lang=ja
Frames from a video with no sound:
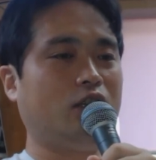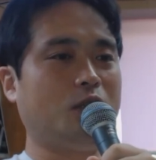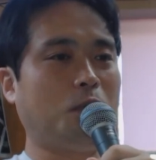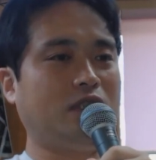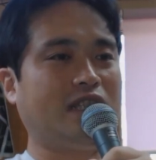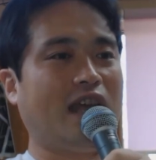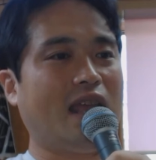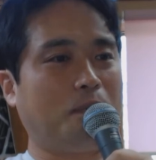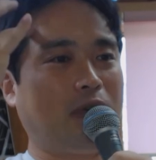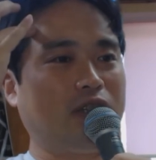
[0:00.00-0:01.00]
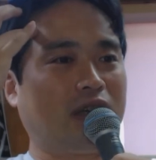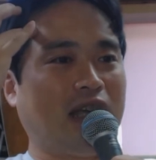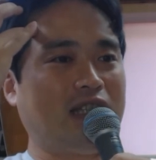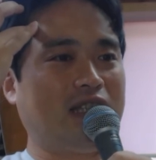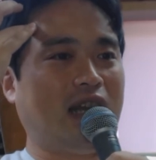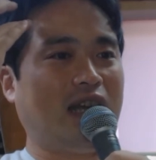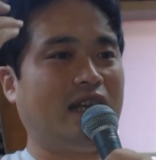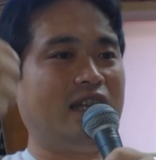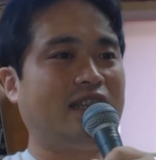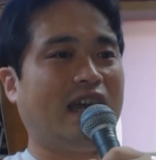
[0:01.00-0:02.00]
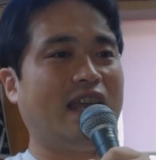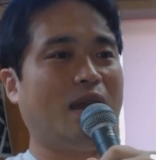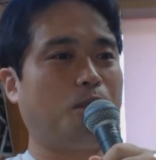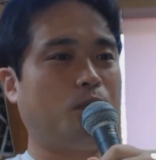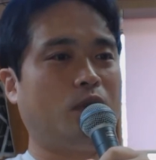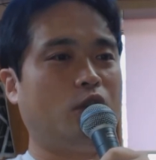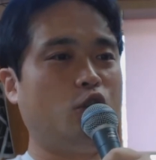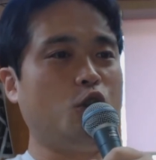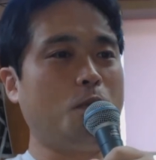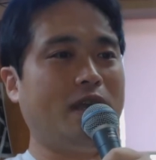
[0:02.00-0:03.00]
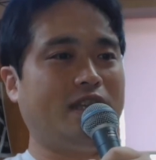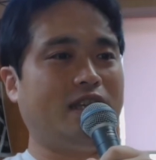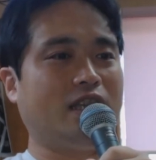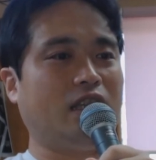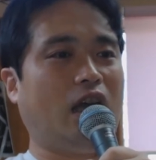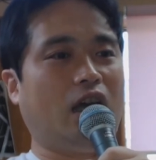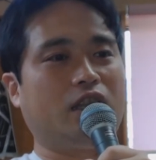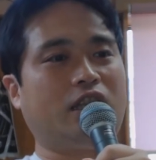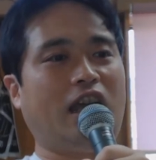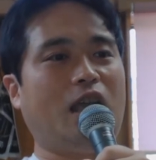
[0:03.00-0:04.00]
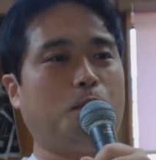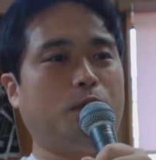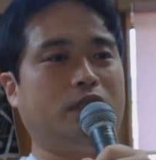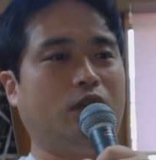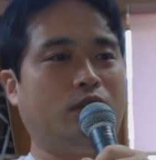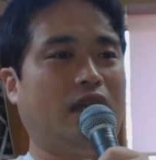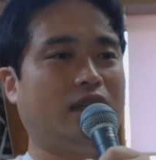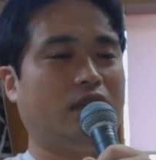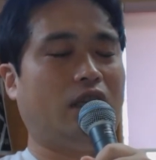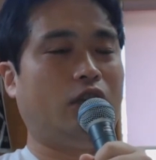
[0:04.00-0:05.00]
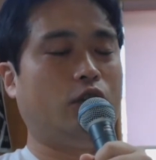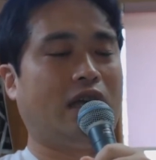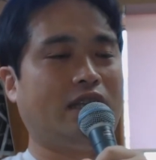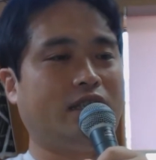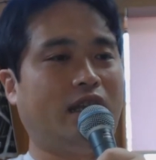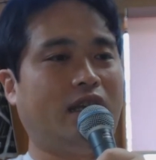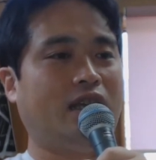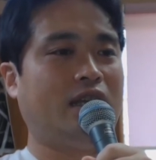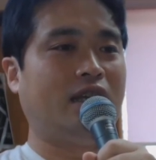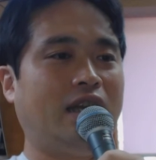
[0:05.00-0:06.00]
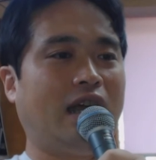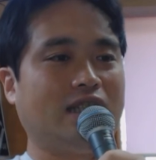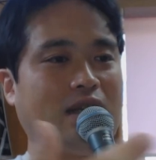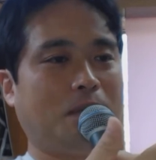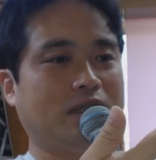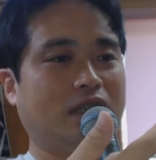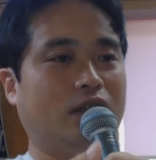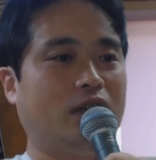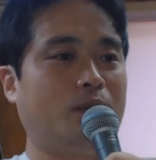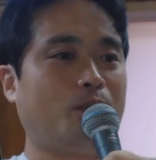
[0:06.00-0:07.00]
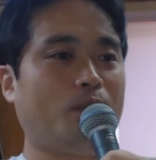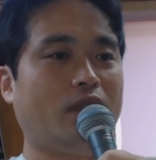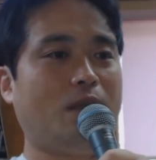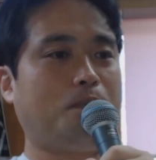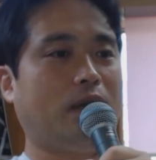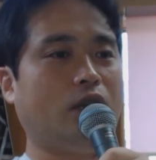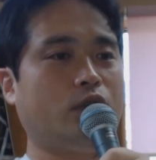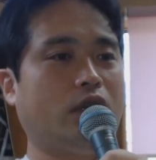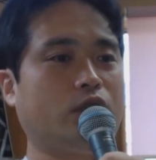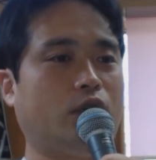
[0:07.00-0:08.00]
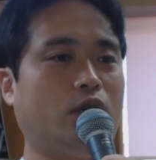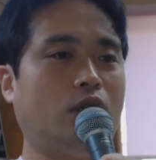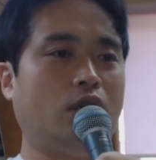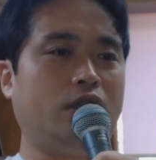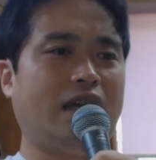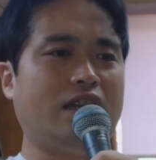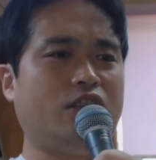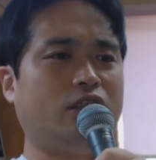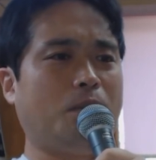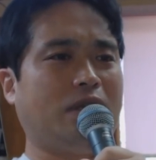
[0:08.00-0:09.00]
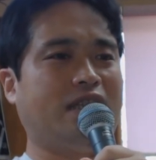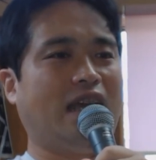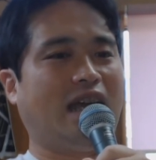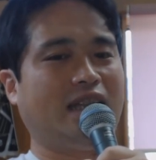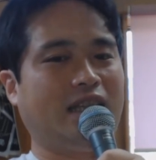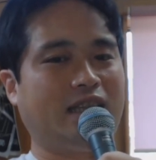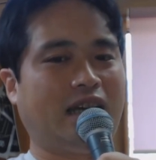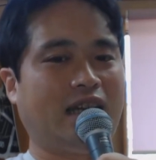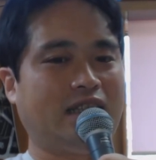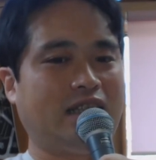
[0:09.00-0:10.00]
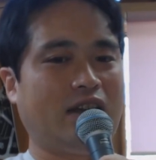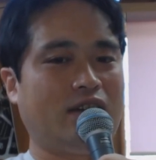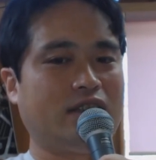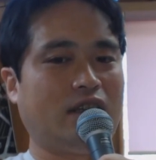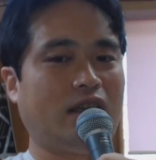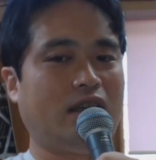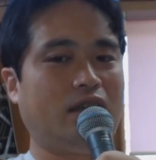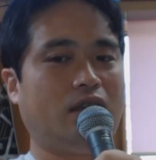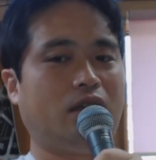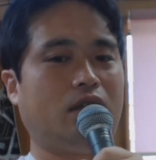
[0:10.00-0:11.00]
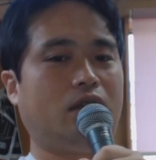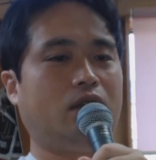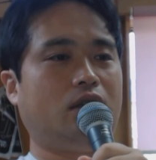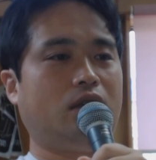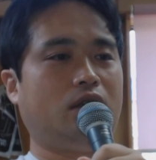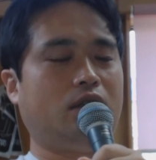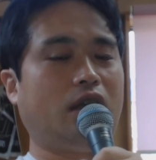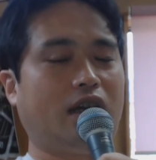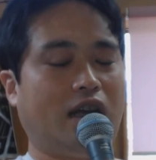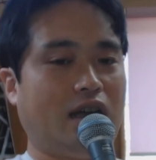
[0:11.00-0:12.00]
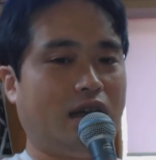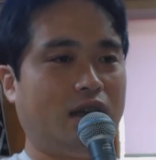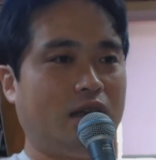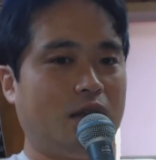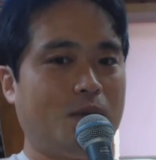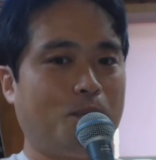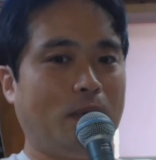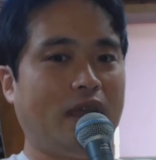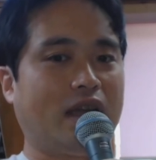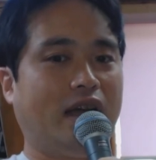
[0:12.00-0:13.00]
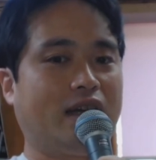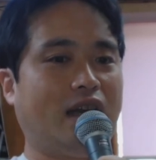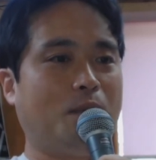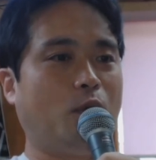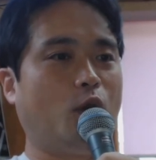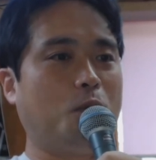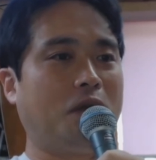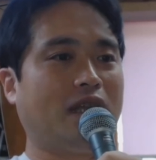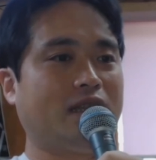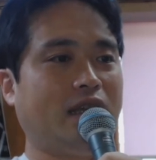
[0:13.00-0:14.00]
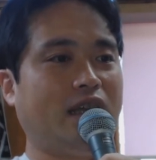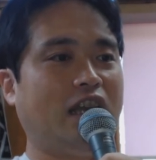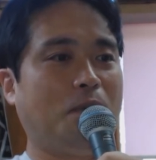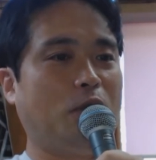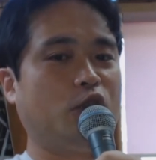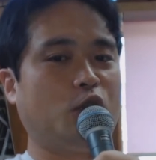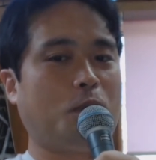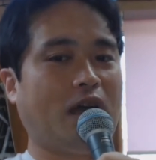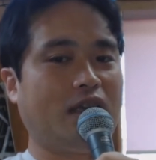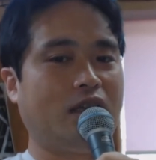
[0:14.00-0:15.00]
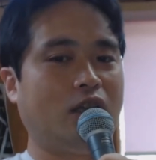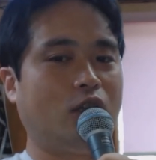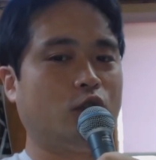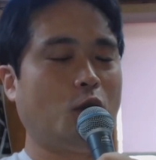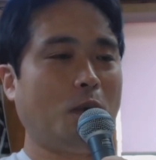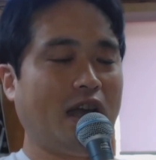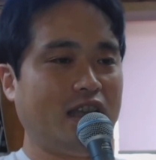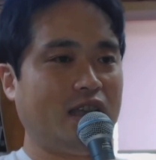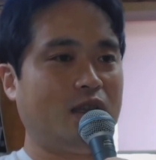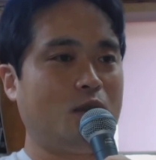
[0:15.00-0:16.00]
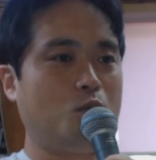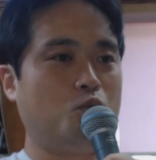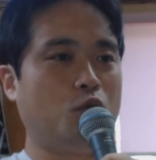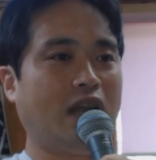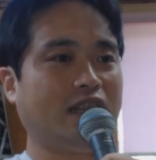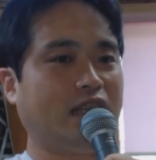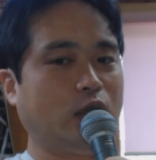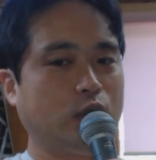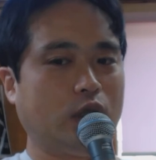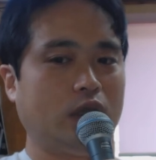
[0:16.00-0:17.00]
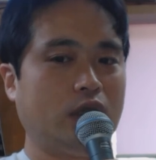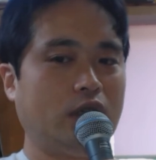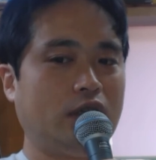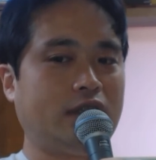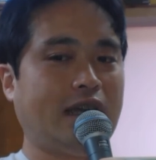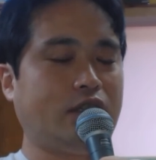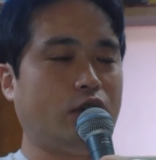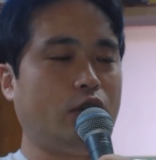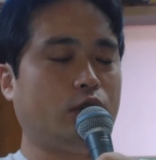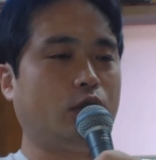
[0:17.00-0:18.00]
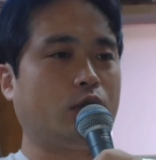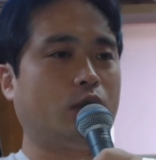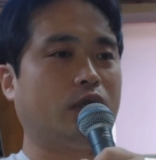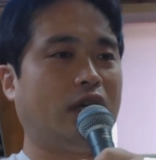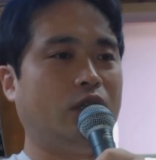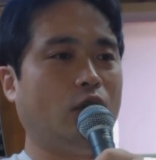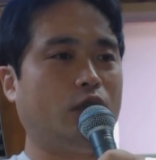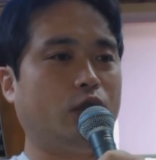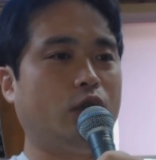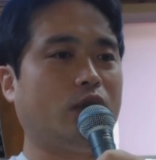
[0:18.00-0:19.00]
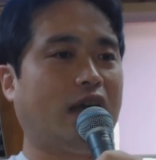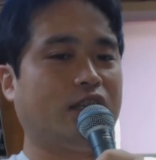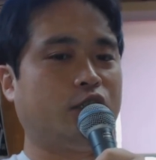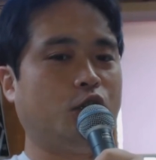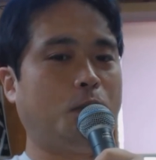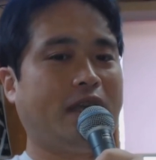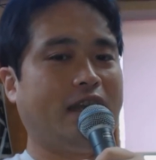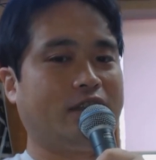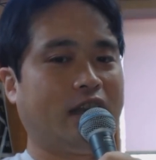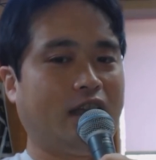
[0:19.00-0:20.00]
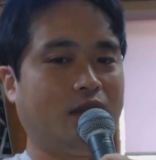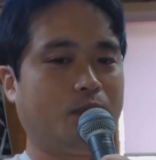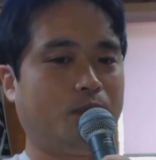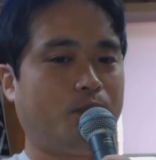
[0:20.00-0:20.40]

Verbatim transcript: それもしタイアップだと感じたら、タイアップ、有名人だったら、あ、タイアップしてるんだっていう感じで流されますけど、一般の人だと、何捨てマしやがってって話になるんですよね。だから、メーカーから物をもらってレビューする場合、その場合、もらったこと、最初に言っとくことが良いというか、するべきですね。